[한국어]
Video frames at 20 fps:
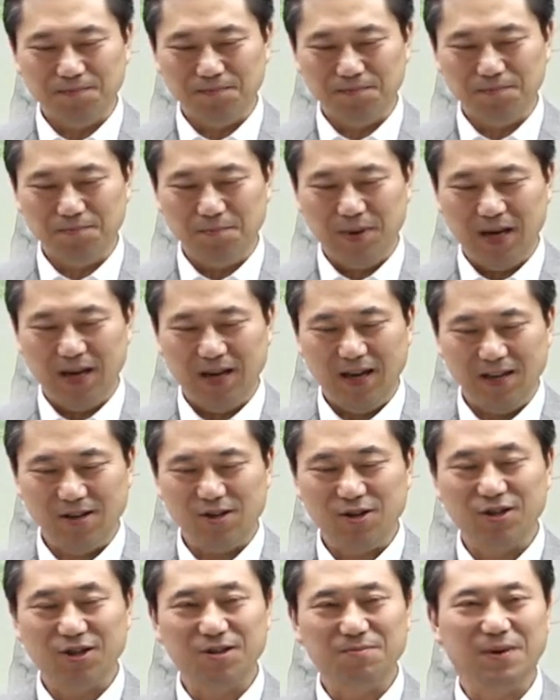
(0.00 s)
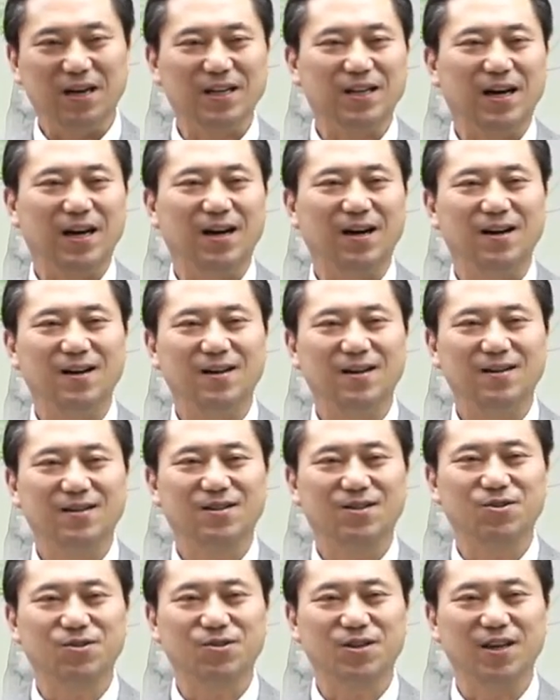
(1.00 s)
매년마다
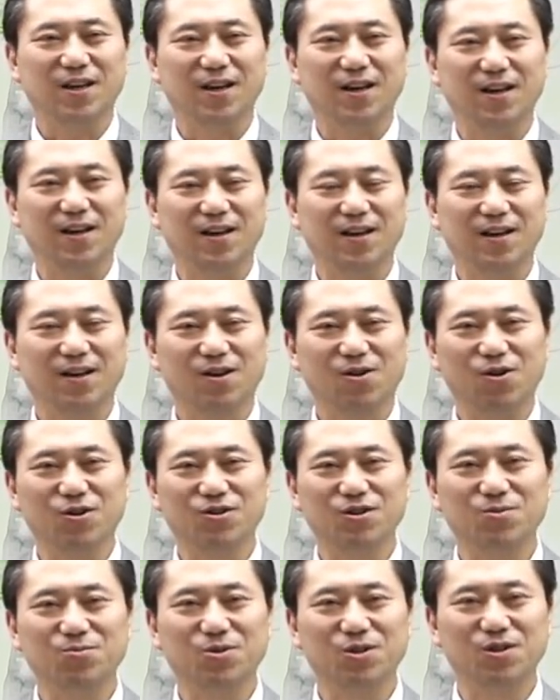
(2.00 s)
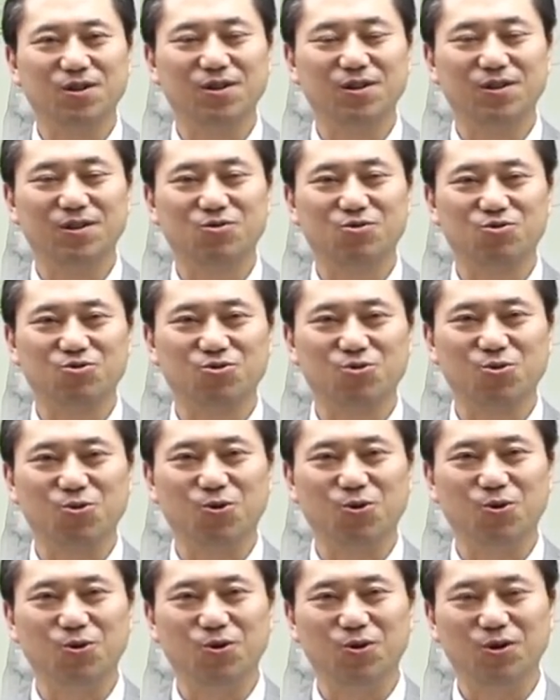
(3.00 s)
그렇게 걸음을
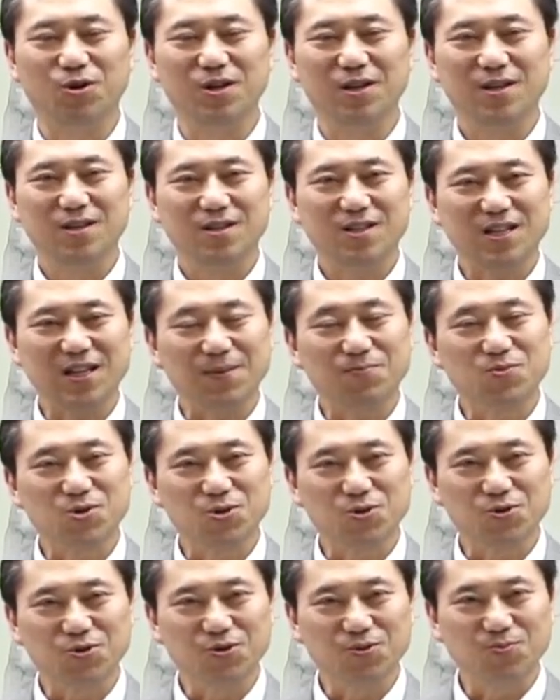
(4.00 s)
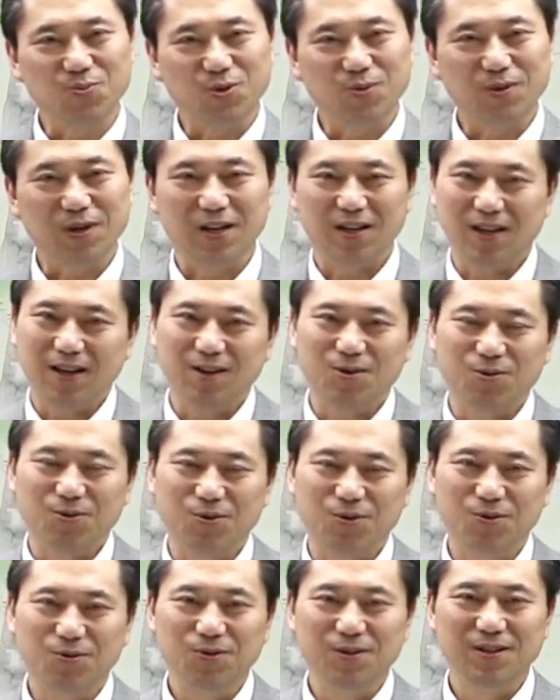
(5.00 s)
주고 잡초는
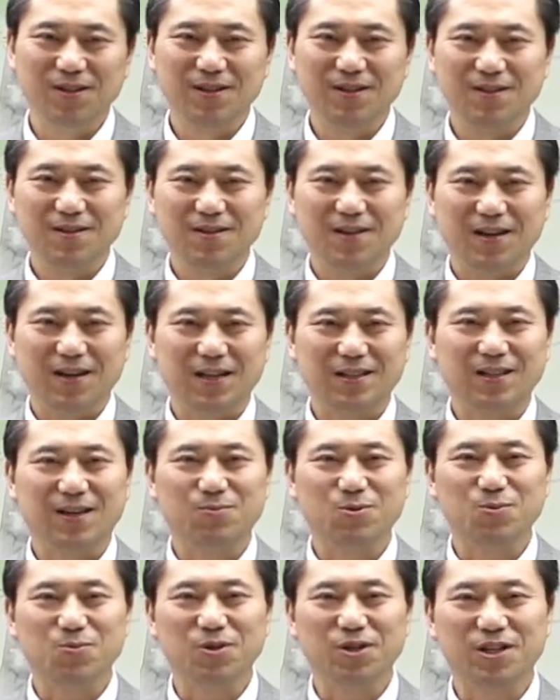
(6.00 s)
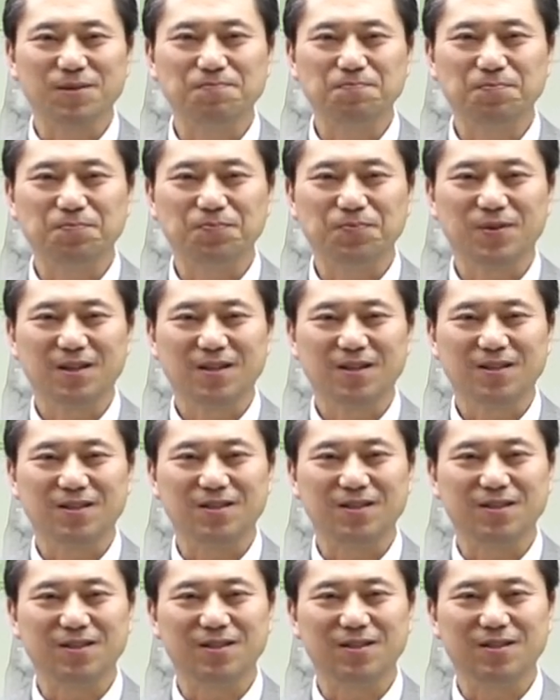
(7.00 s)
뽑아내고 하다 보면은
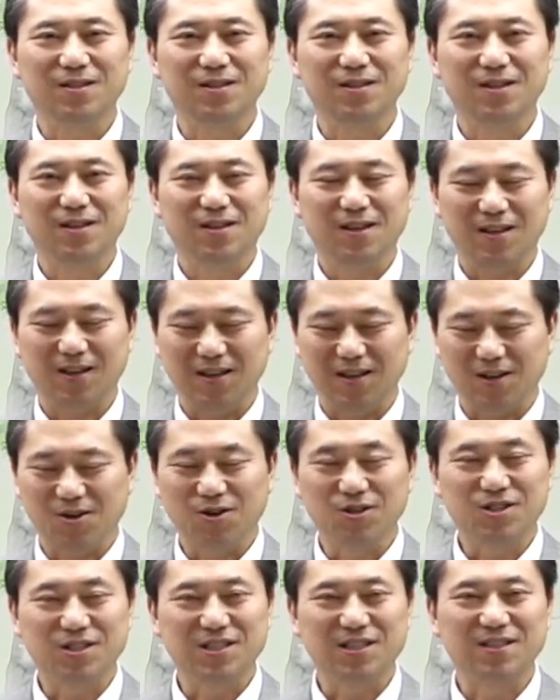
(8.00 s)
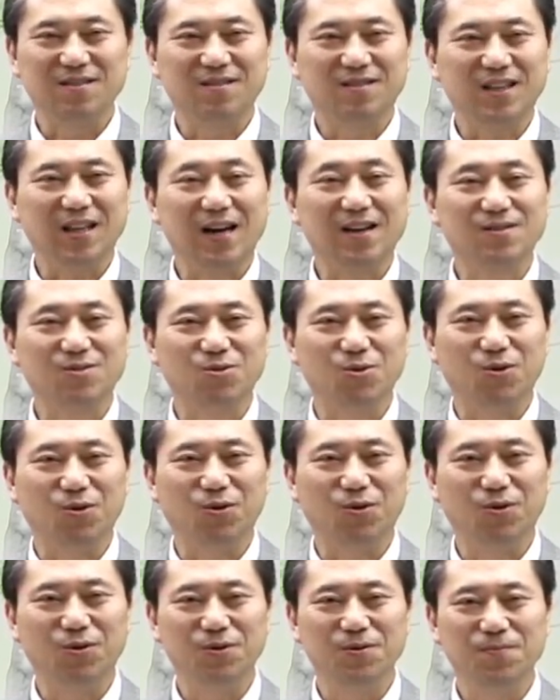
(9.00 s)
그 예, 거친
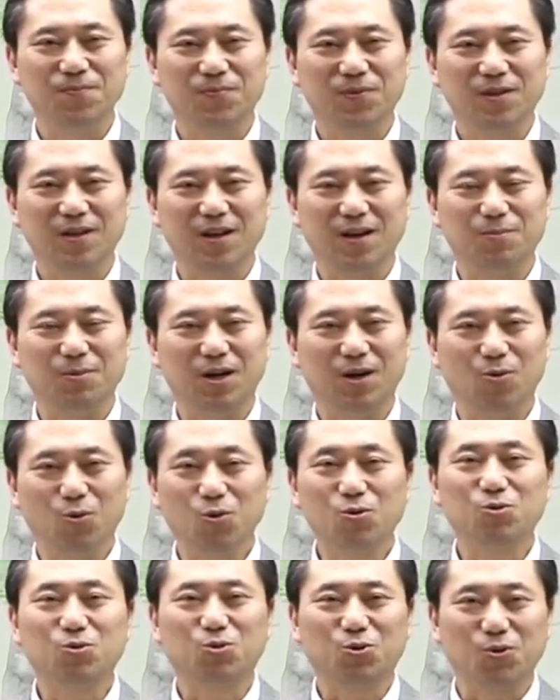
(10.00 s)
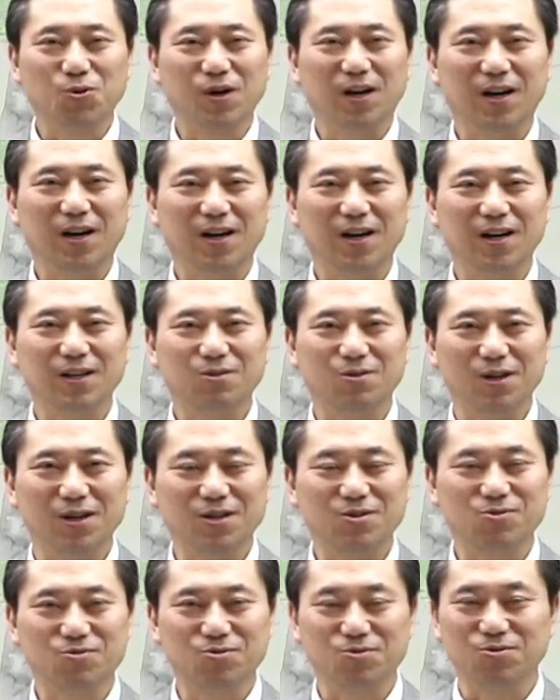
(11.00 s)
땅도 아마 옥토가 될
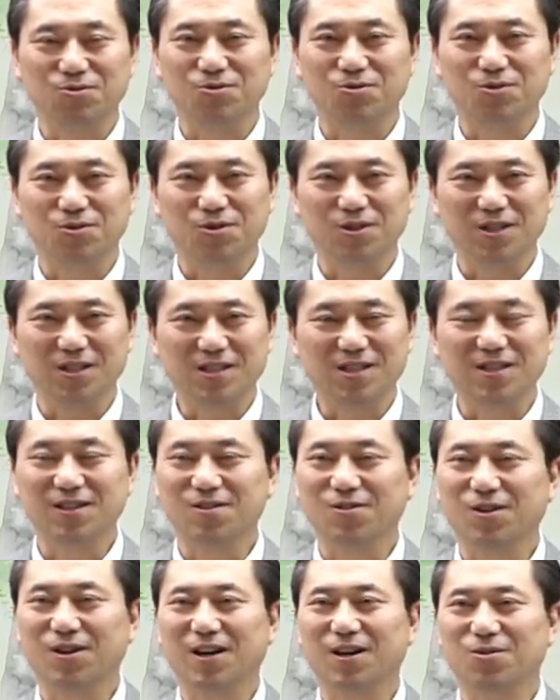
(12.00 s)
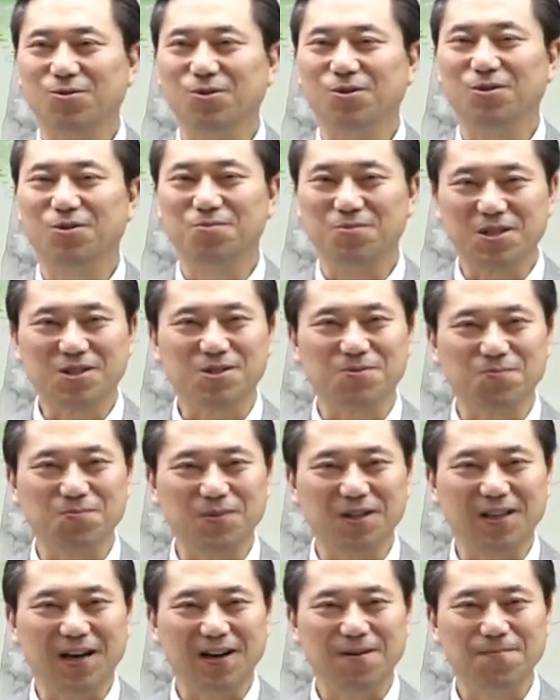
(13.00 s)
수 있을 거라고
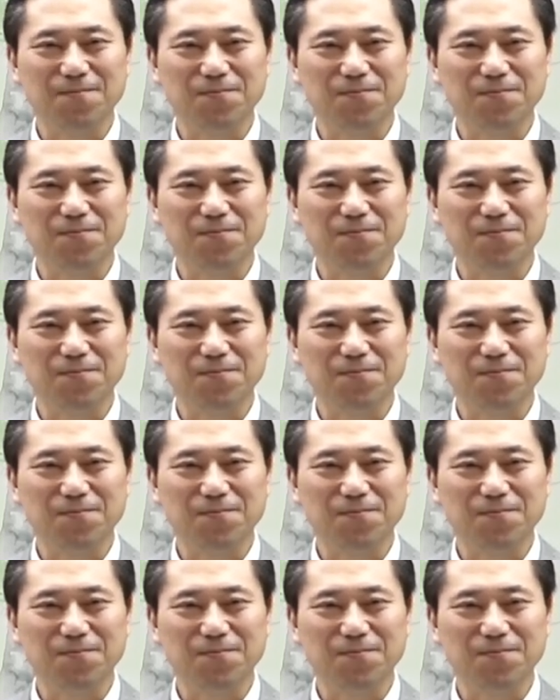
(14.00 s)
믿습니다.